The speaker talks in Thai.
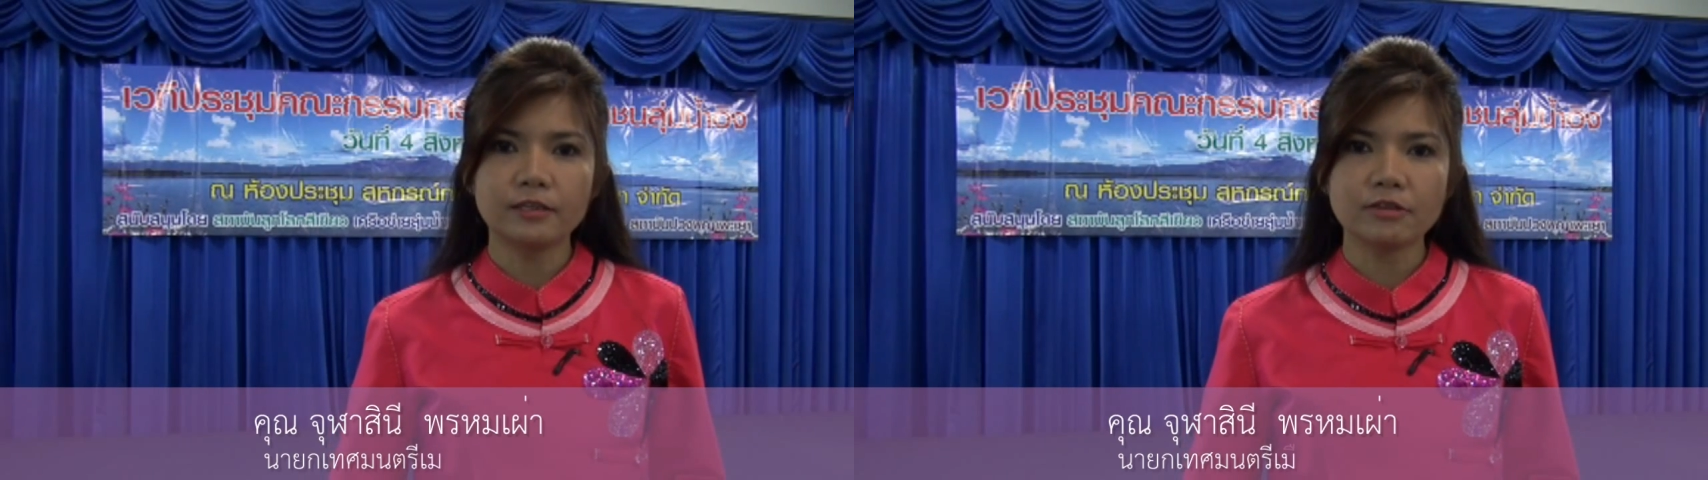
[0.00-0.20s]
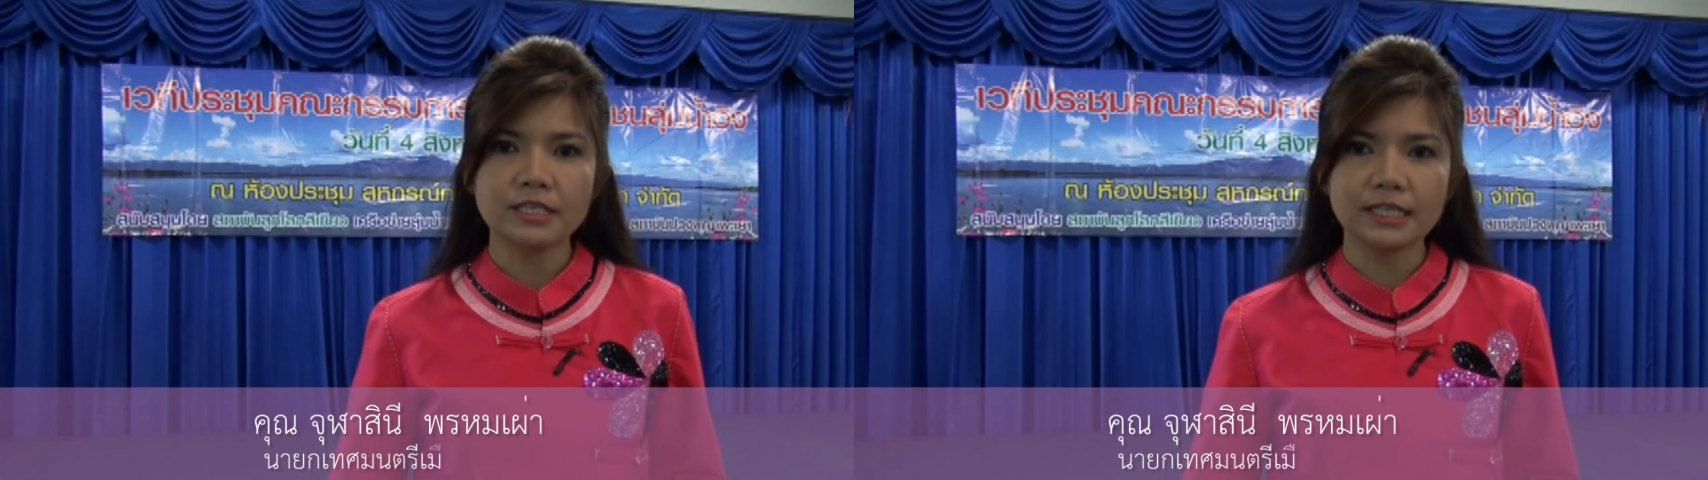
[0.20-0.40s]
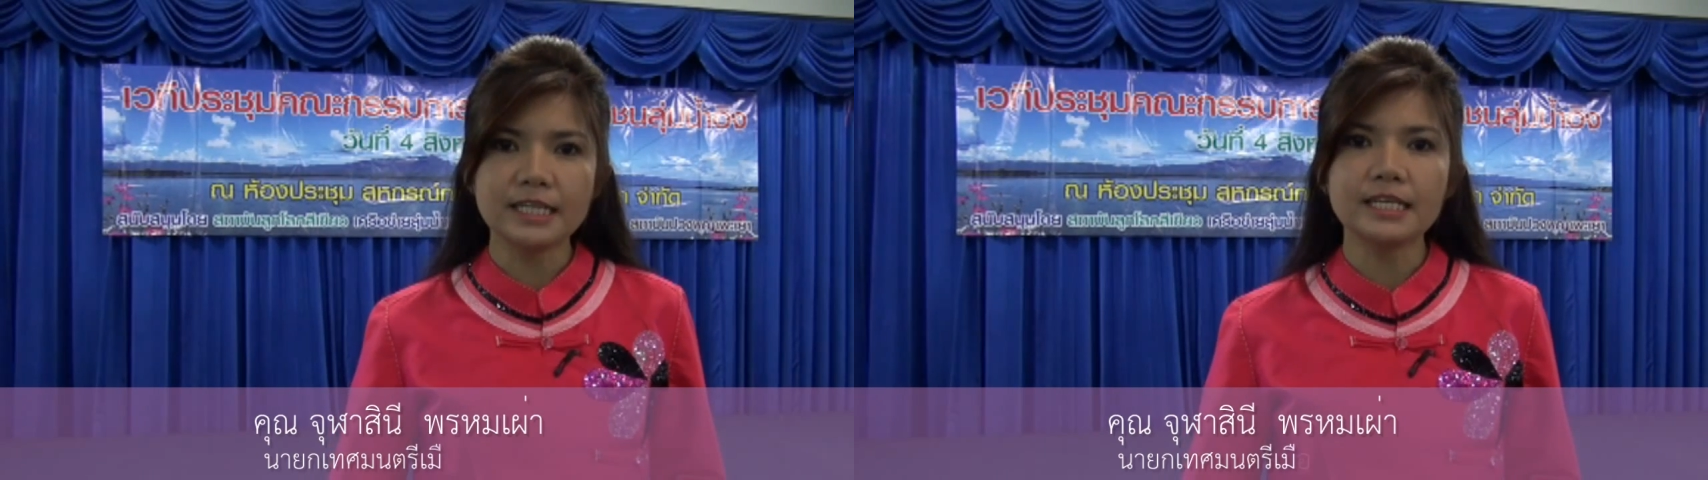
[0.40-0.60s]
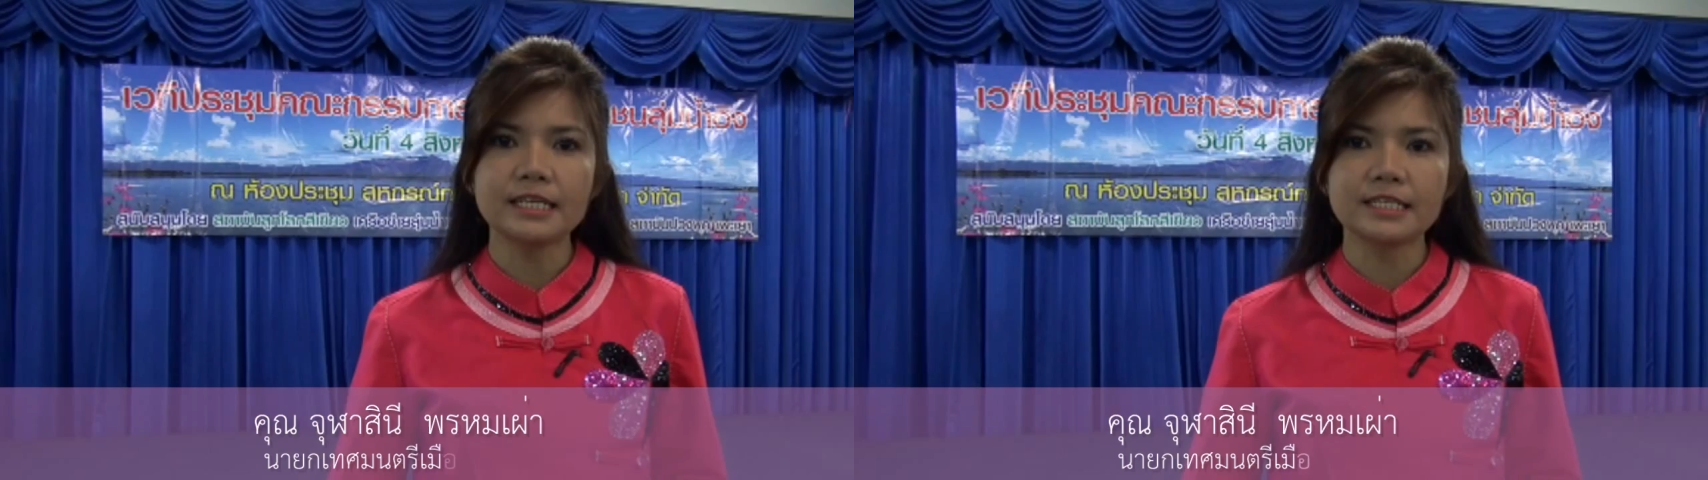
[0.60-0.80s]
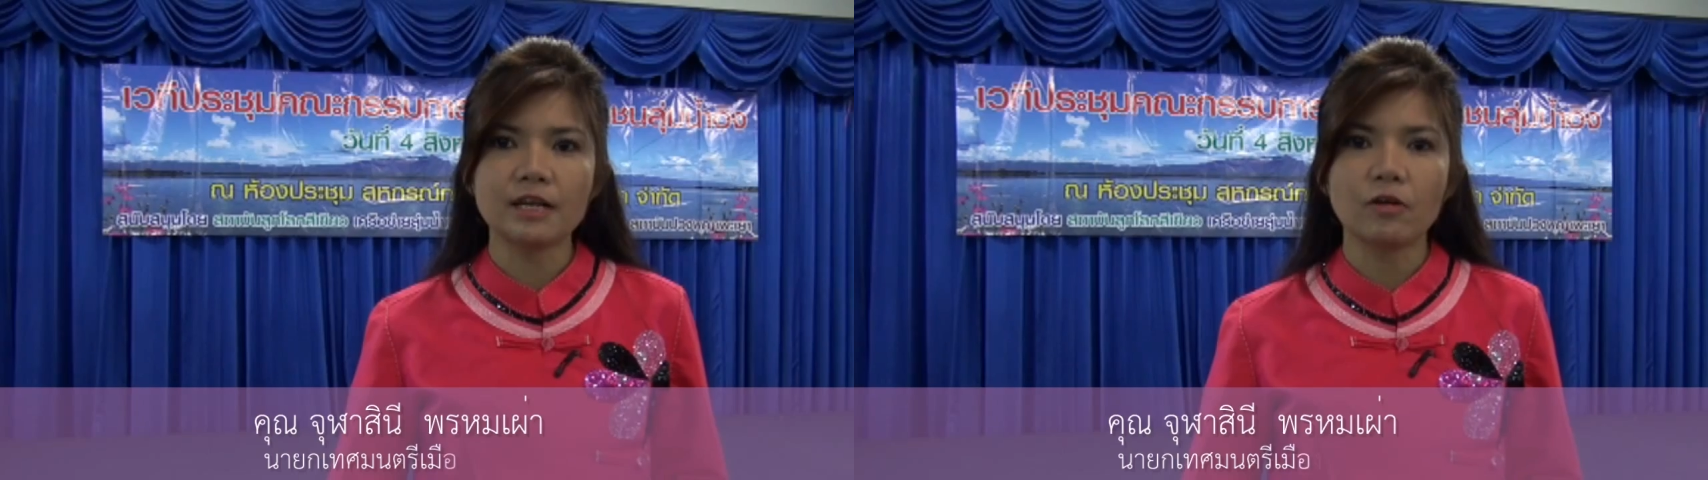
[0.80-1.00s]
นอกจากนี้
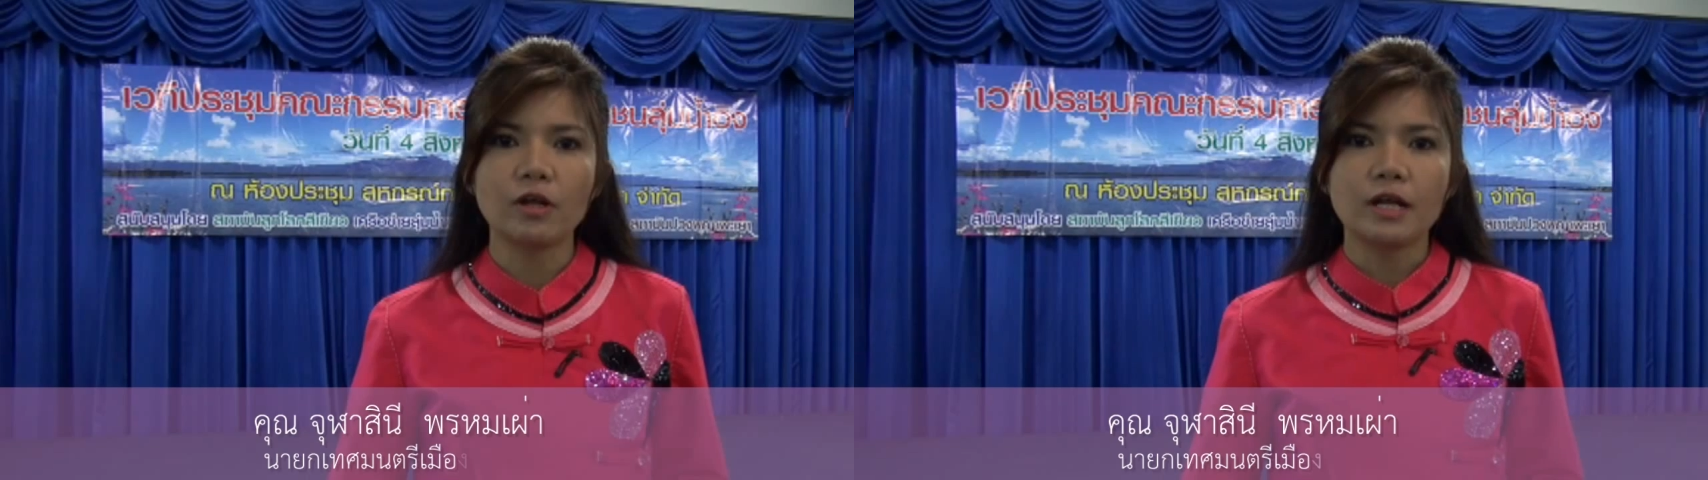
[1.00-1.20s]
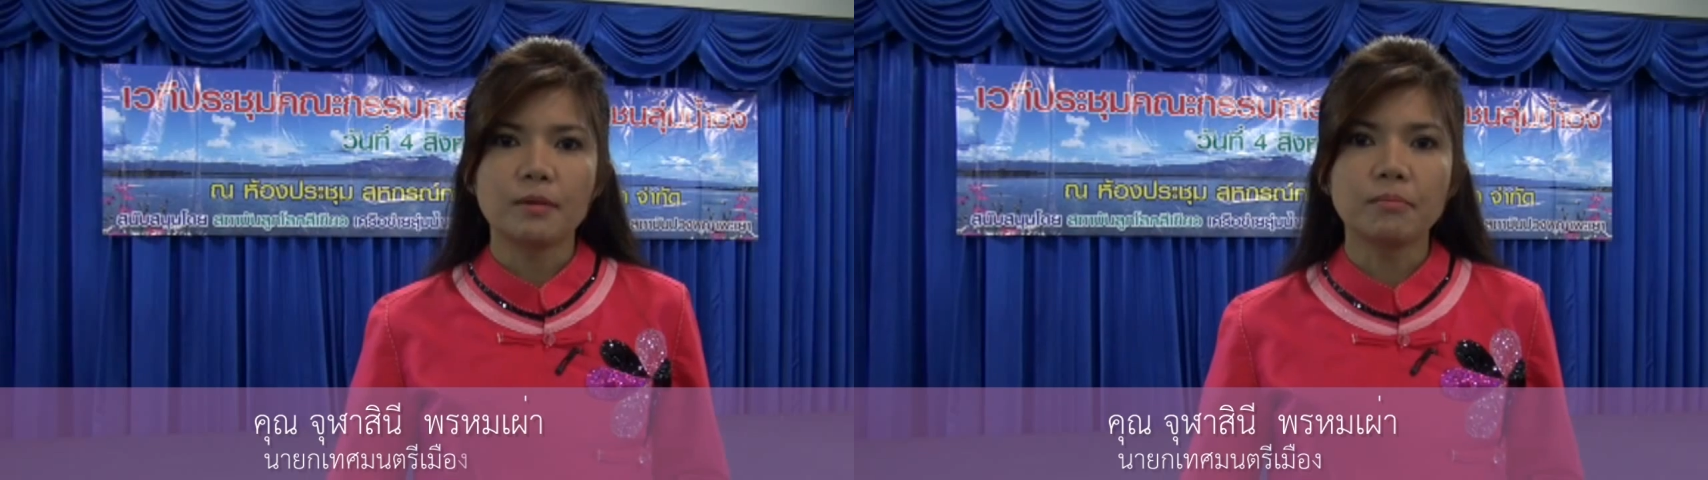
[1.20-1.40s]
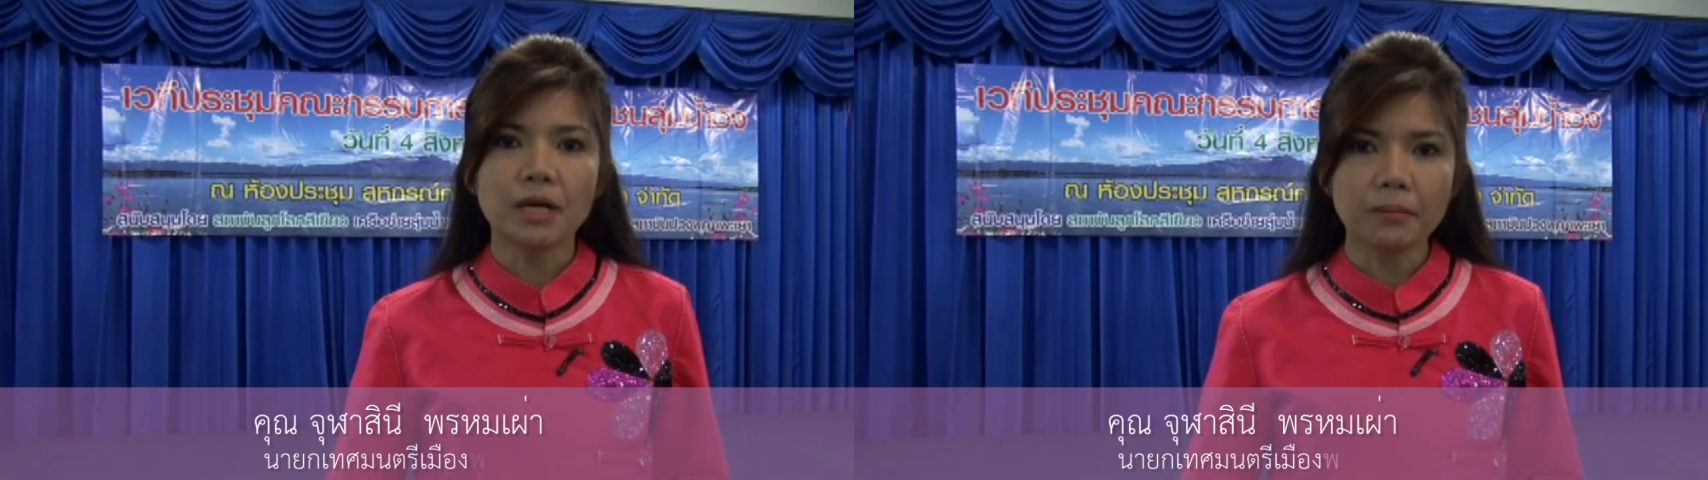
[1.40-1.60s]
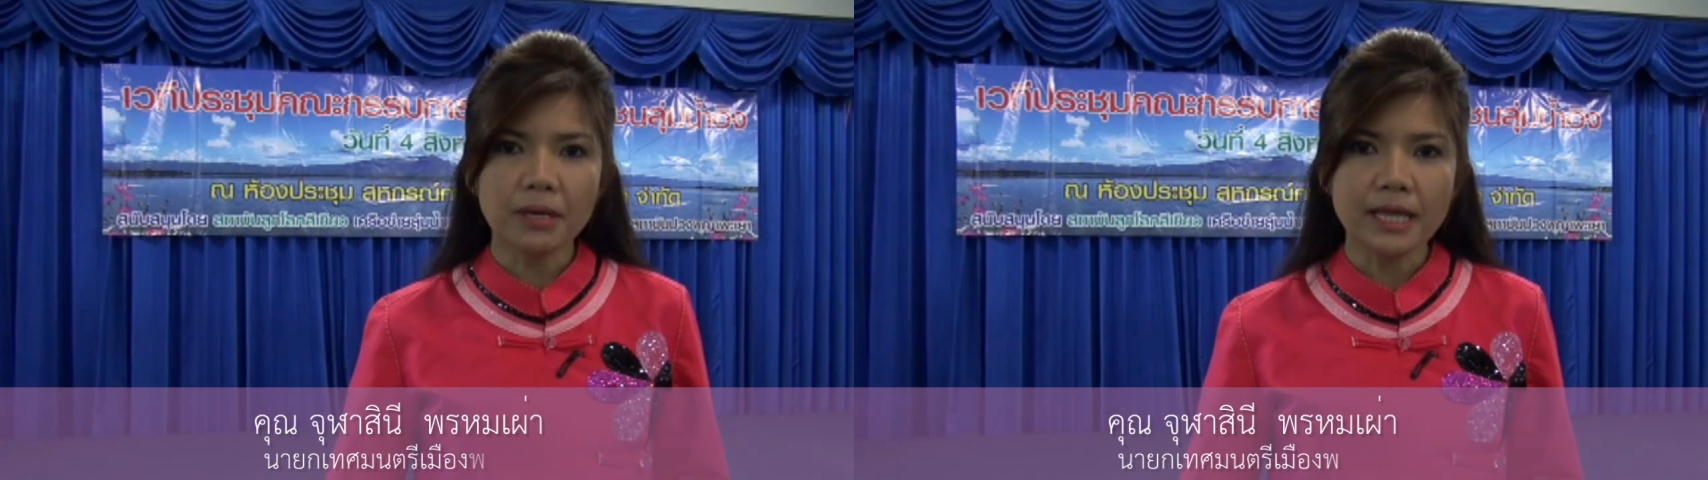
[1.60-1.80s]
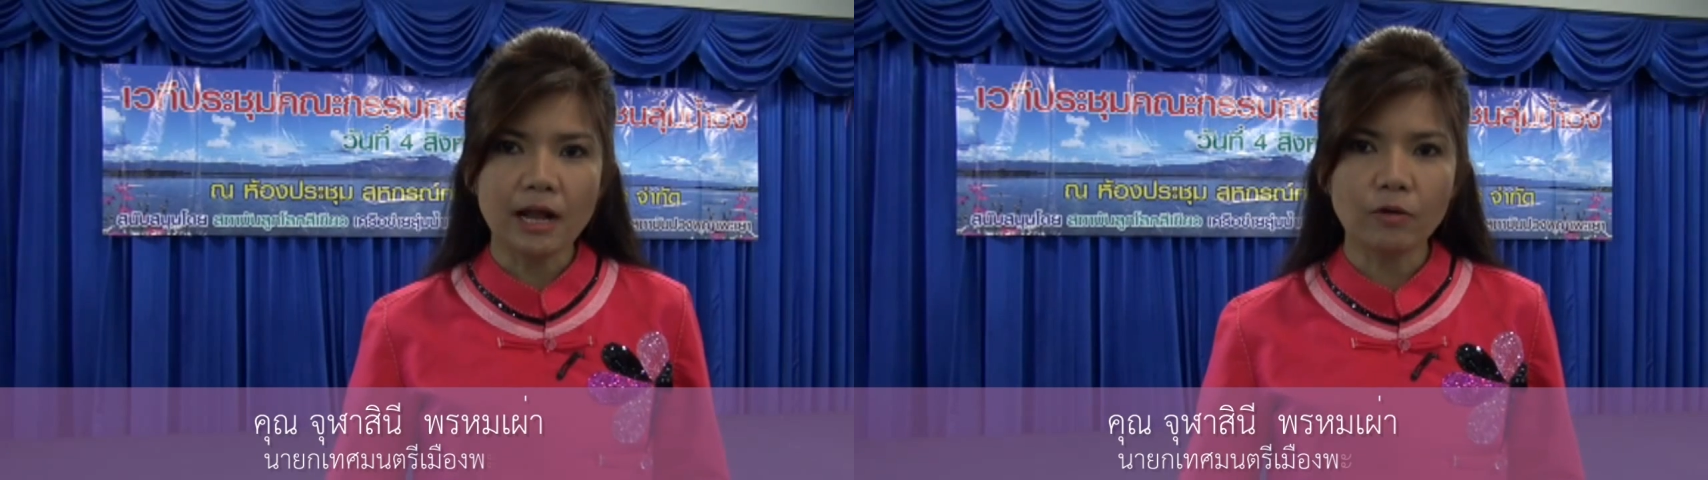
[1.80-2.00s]
นะเจ้าเมือง
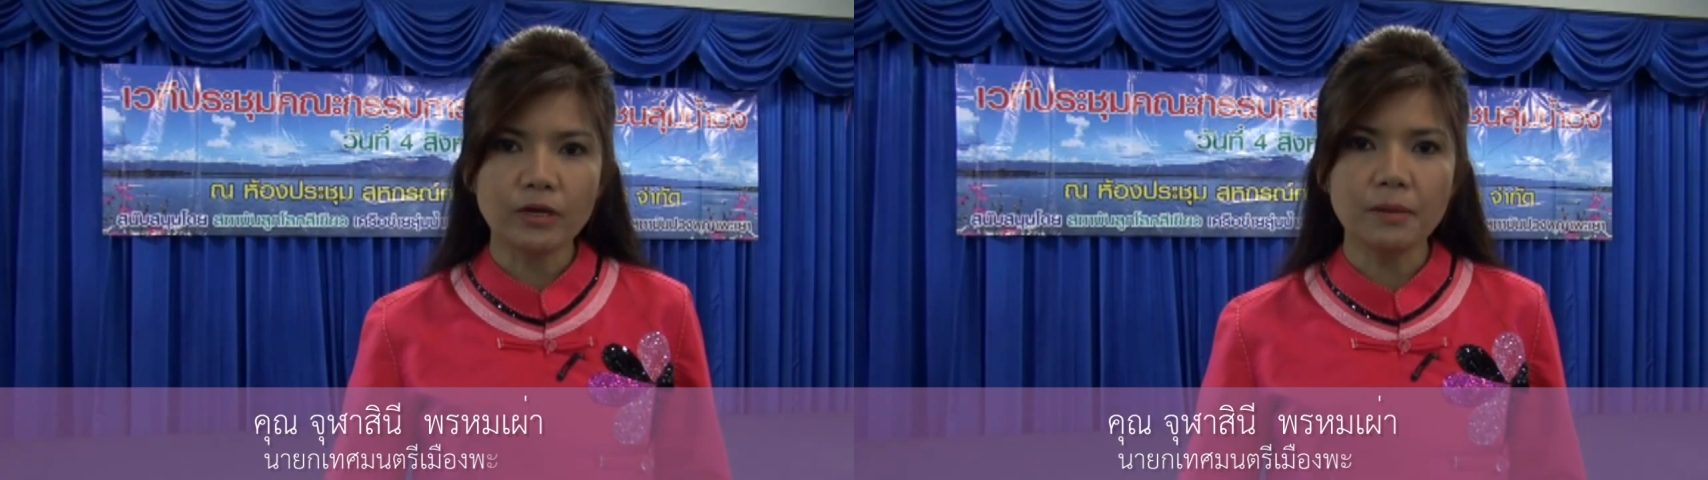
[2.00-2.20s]
พะเยา